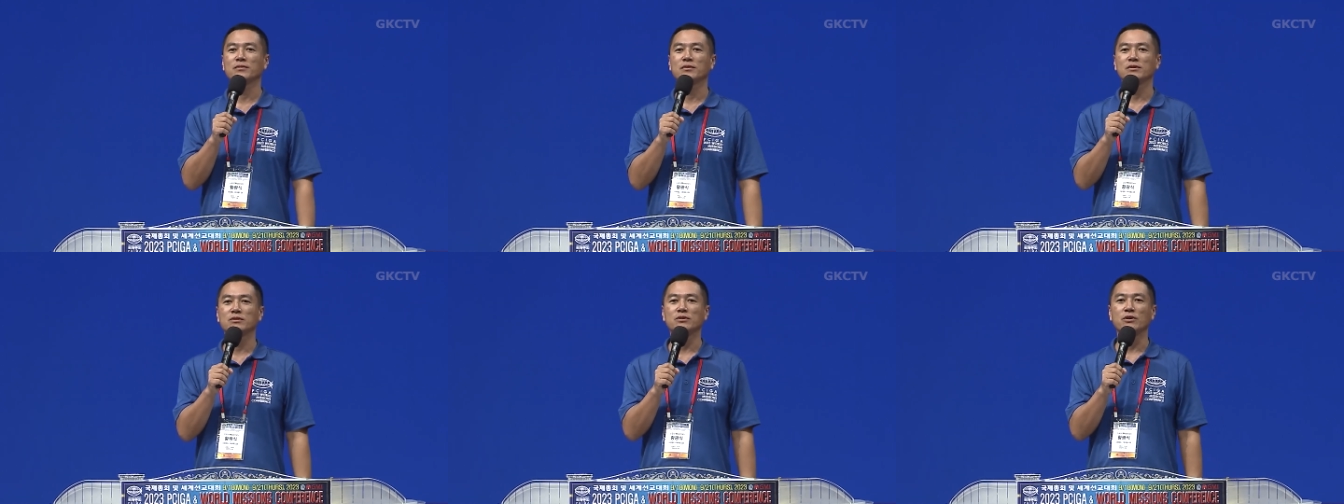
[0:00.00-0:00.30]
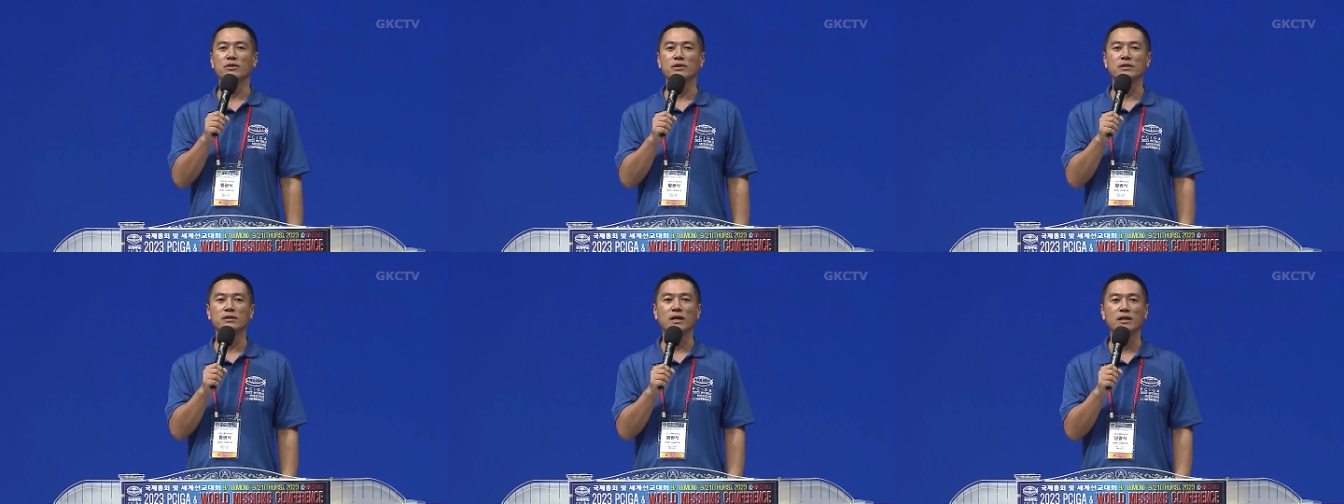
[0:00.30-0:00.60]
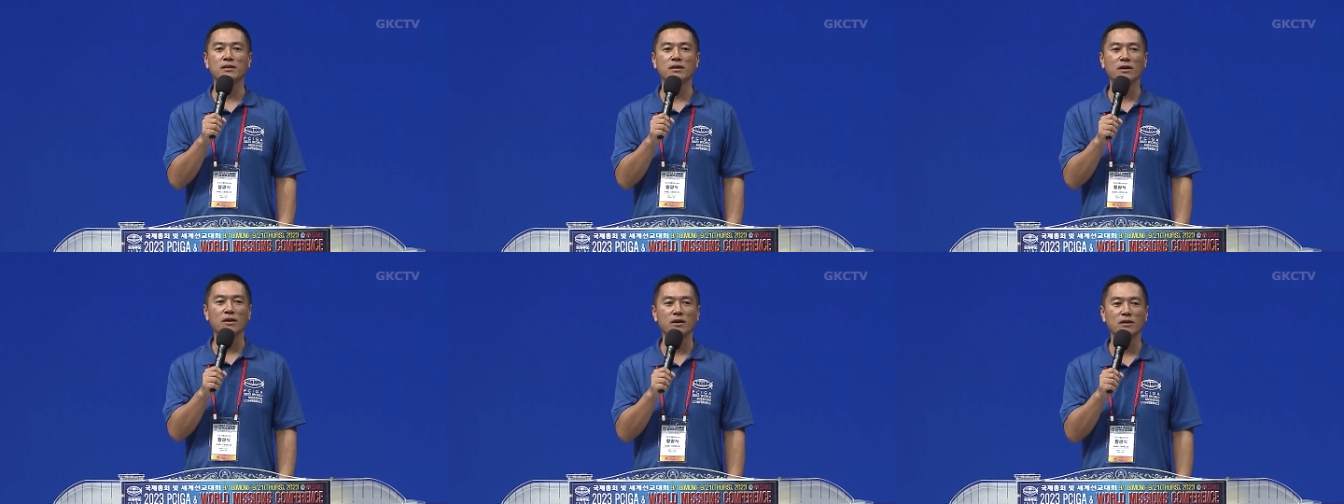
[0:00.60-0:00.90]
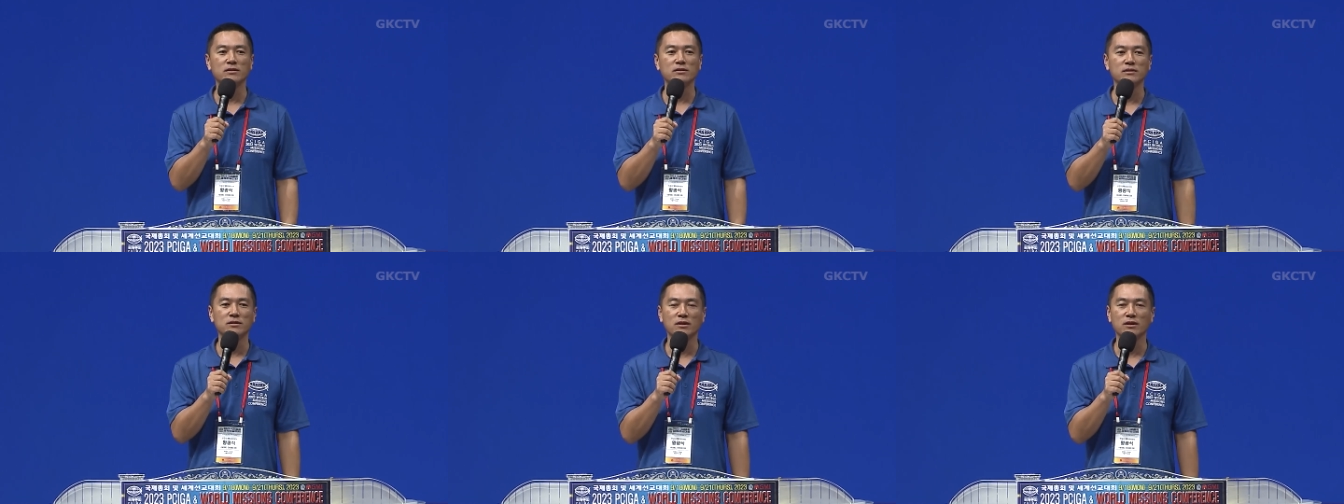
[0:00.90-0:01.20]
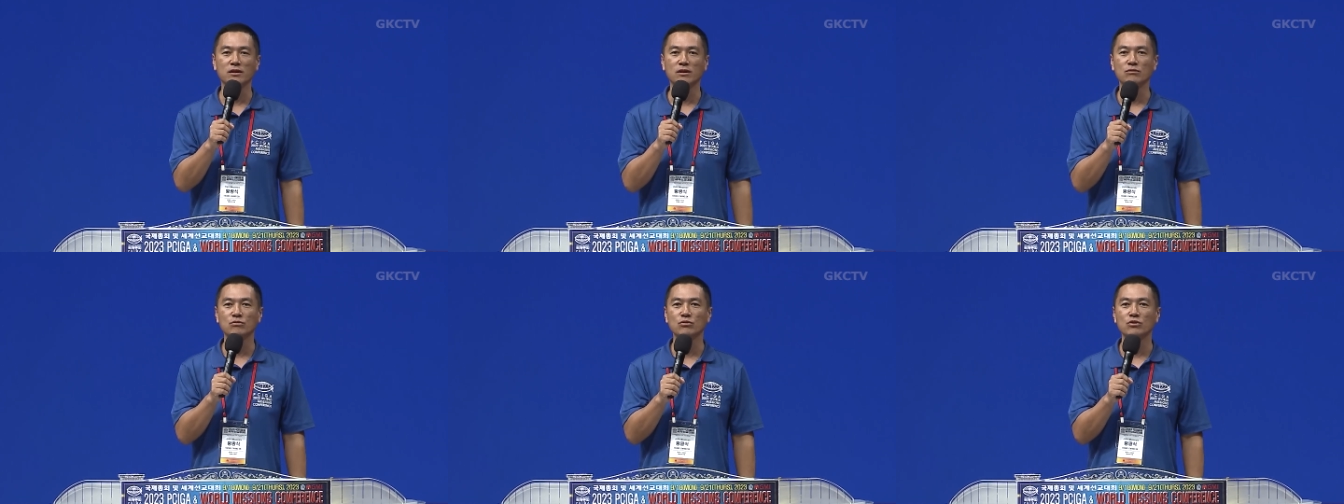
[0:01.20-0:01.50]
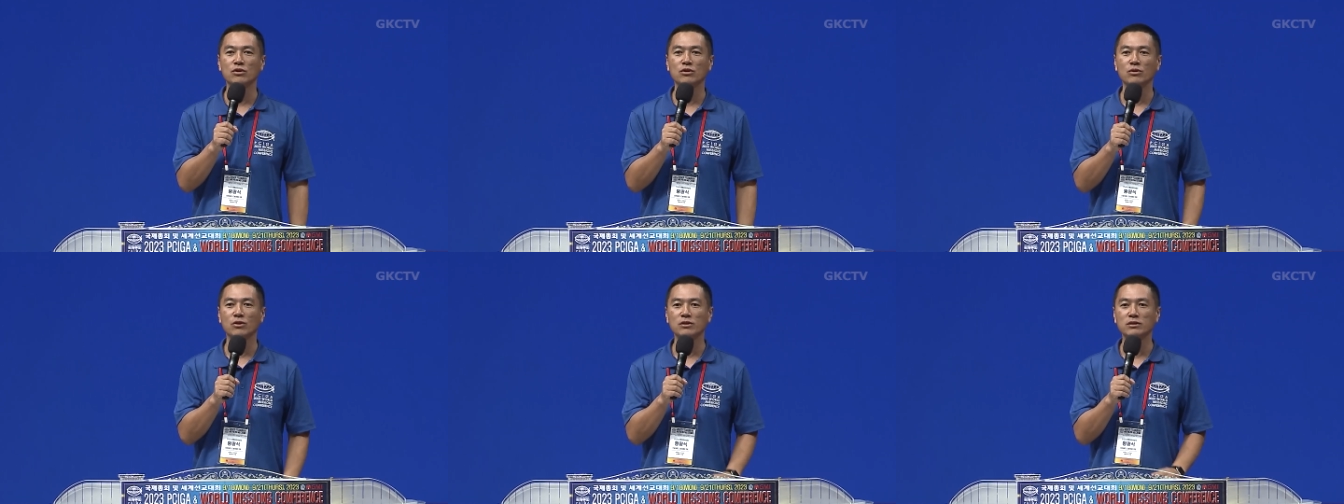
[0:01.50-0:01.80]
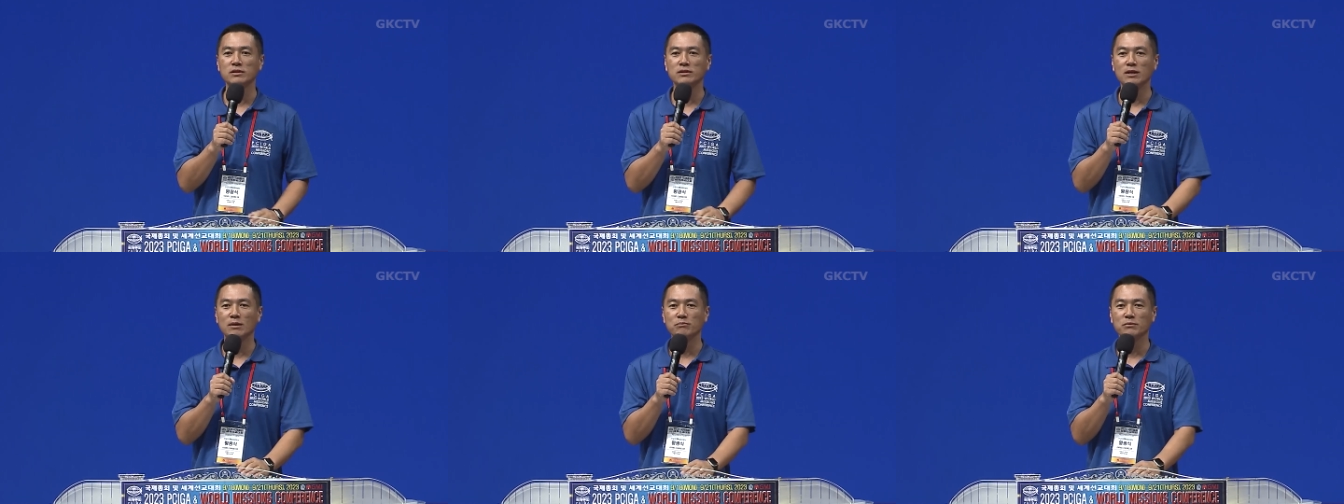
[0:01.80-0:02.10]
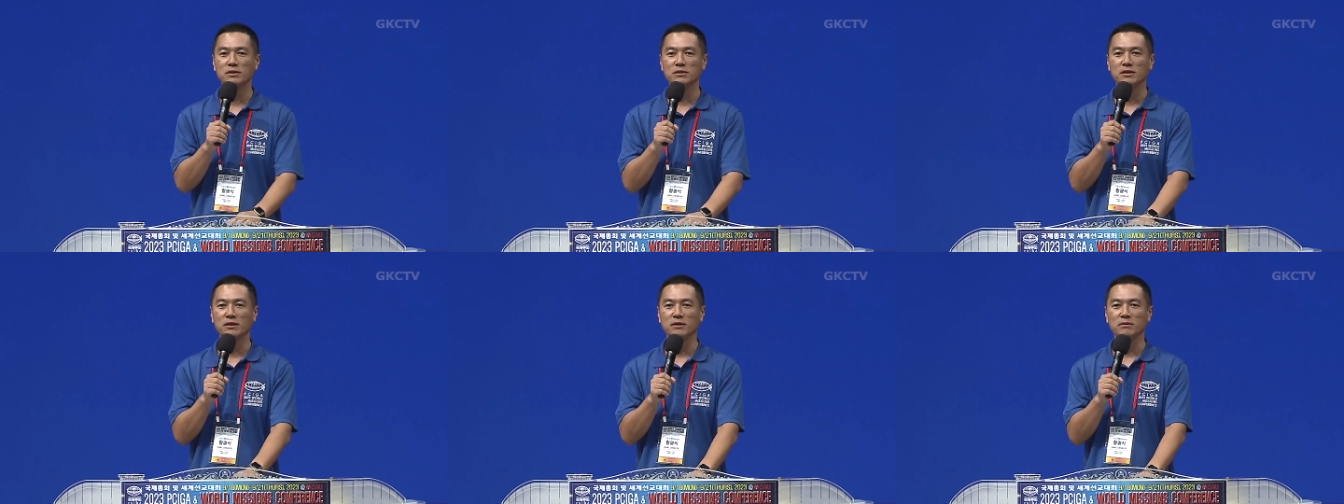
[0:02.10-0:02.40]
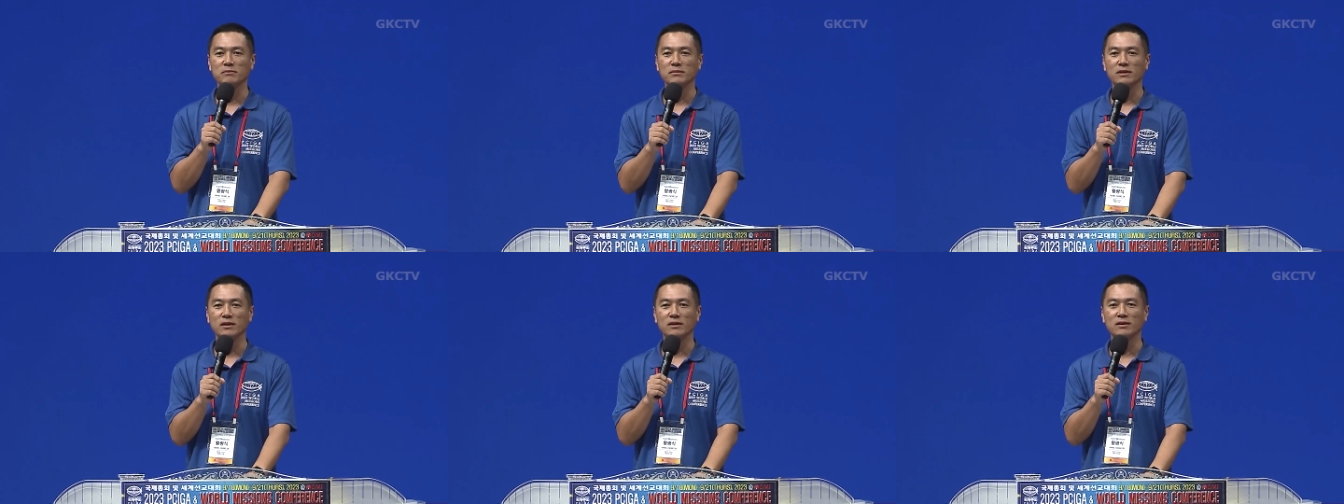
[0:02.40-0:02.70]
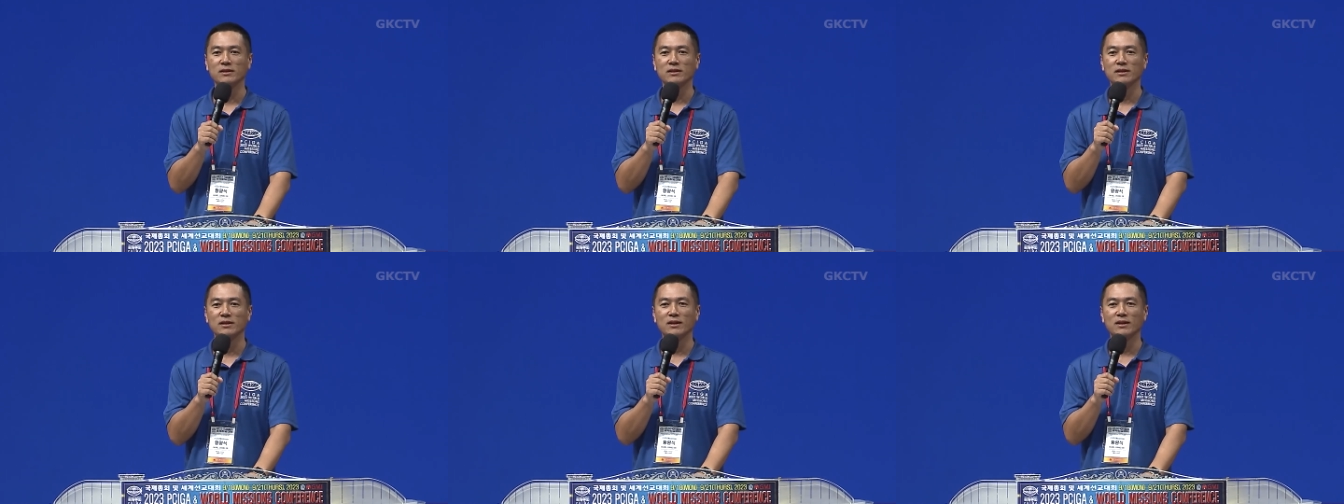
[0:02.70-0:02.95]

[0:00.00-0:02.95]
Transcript: 저희 아내가 이제 훈련원 3기생입니다.